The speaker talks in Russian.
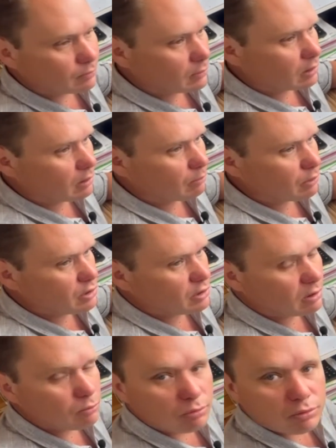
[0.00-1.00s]
А
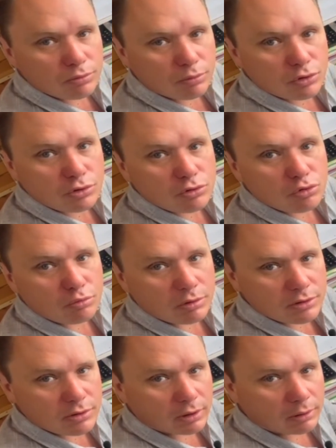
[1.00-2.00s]
площадка будет просто
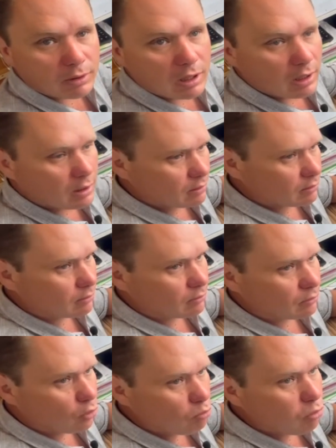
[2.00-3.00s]
суперская
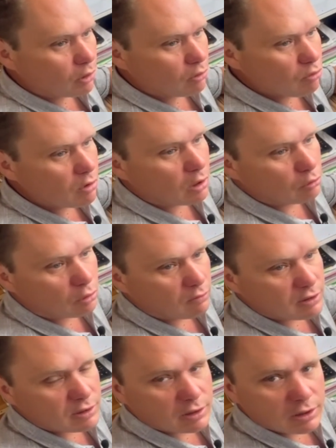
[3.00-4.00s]
в любой угол, который
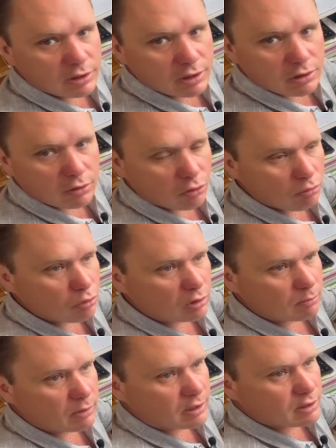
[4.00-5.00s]
вы зададите, любую
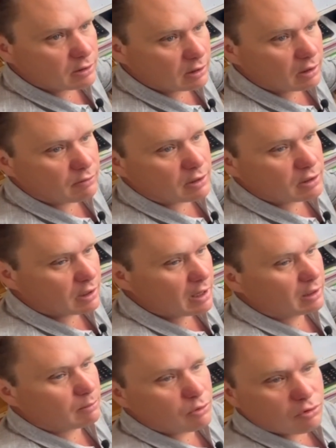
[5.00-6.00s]
там горизонталь,
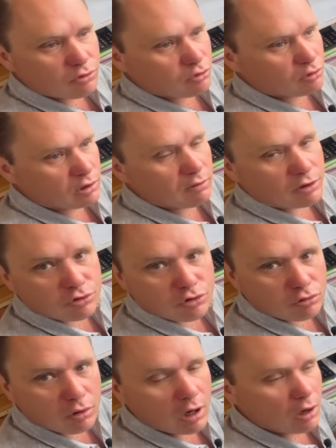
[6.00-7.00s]
вертикаль, там еще, неважно
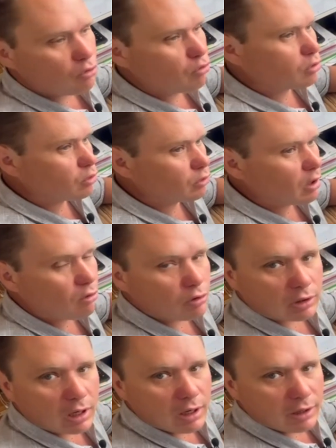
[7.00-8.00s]
что, уклон
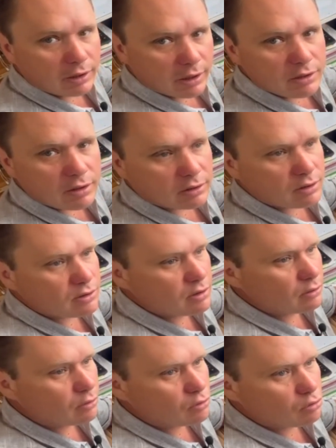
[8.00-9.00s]
какой-то, грейдер это
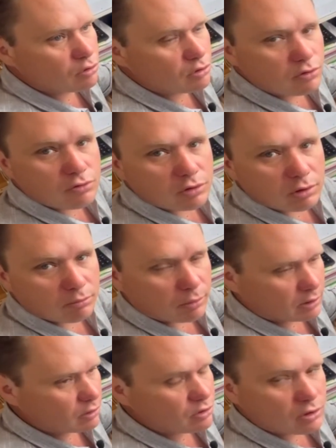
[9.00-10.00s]
сделает с точностью там
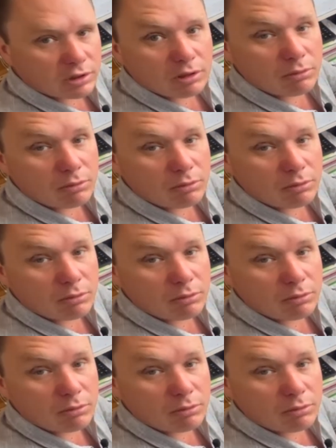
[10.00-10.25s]
практически до